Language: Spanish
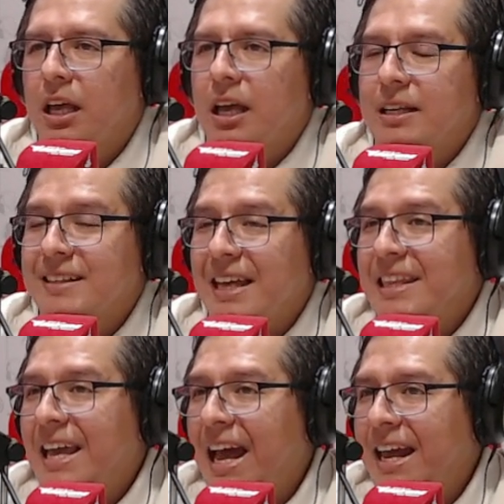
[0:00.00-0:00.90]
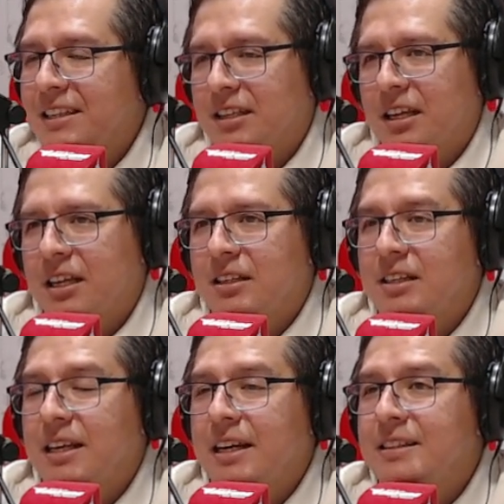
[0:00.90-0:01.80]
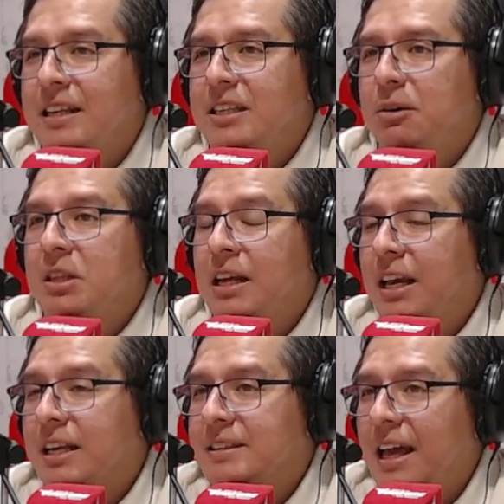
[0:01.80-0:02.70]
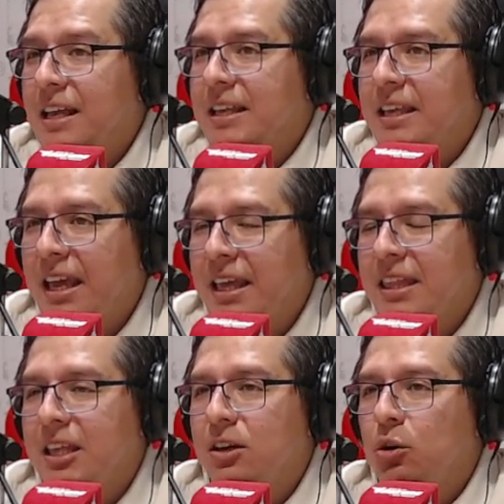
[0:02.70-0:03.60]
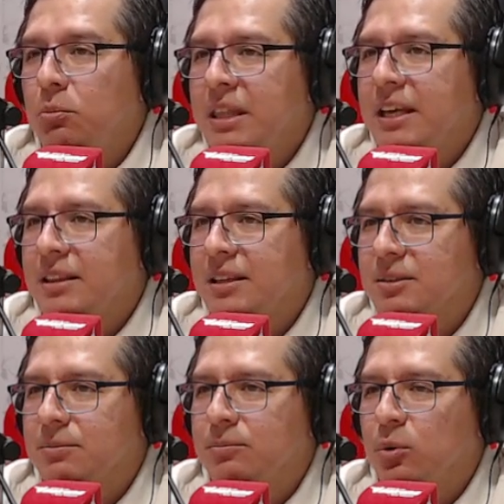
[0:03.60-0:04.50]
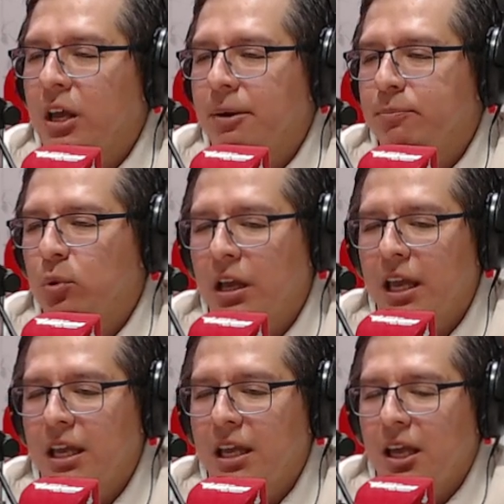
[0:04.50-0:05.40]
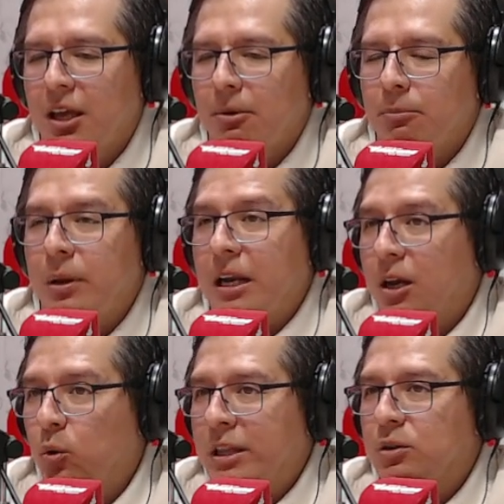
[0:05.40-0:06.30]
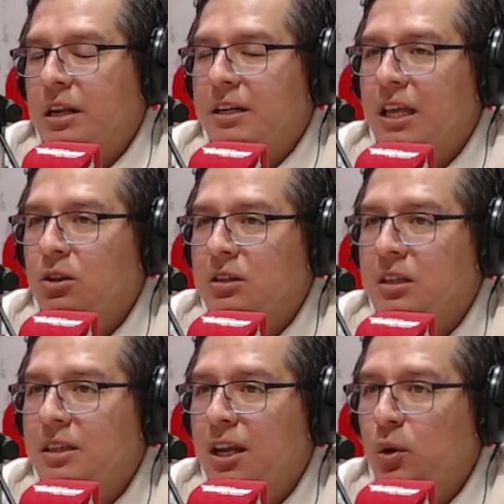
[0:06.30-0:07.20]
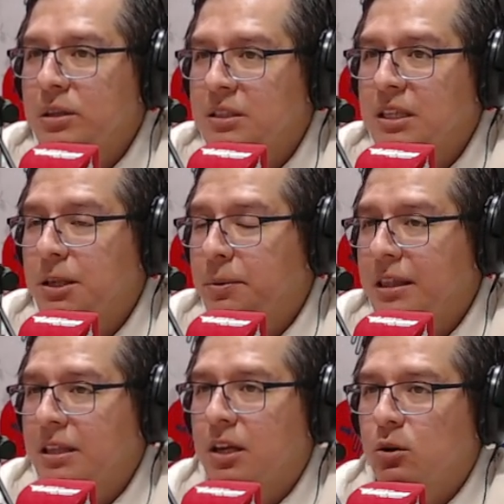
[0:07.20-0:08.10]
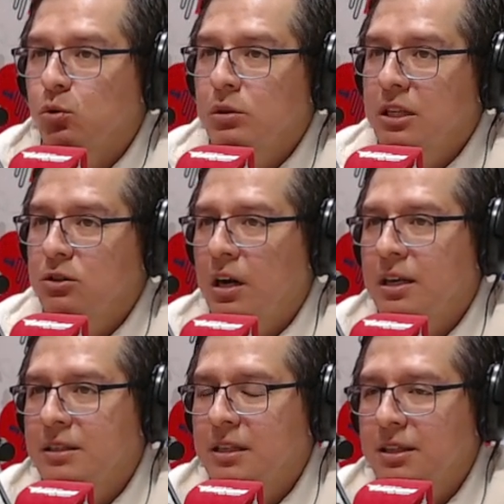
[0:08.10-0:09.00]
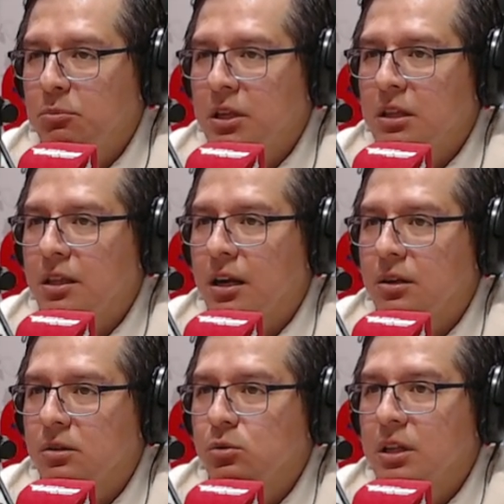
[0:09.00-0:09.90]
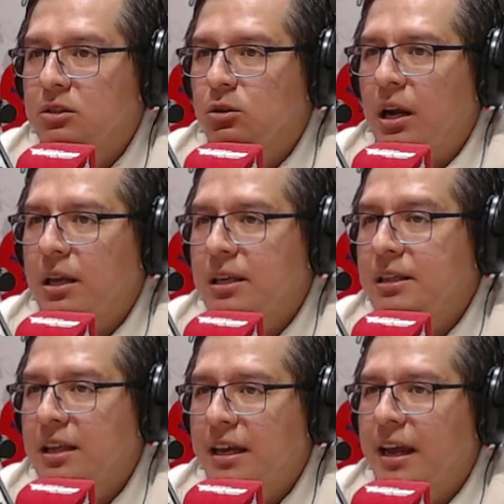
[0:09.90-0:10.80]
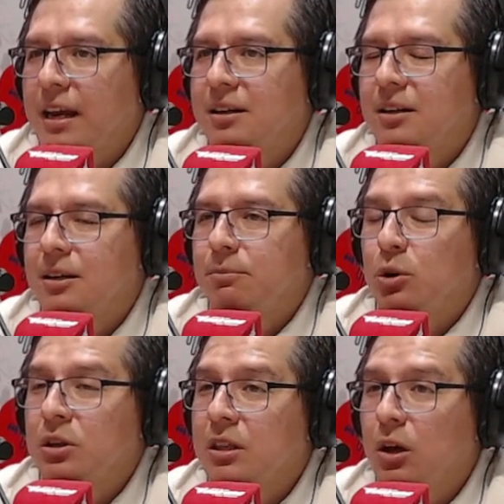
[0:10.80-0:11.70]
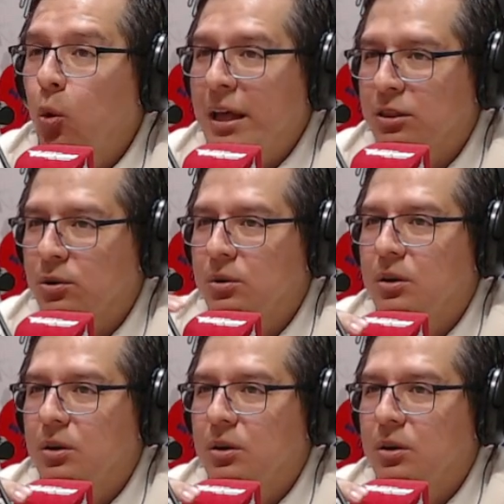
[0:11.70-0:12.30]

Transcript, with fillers: sanear esa licencia ambiental que está llena de inconvenientes. ¿Por qué? Porque, bien, le cuento, el relleno sanitario en sí debería tener una sola licencia ambiental, una sola, integral, pero tiene cuatro.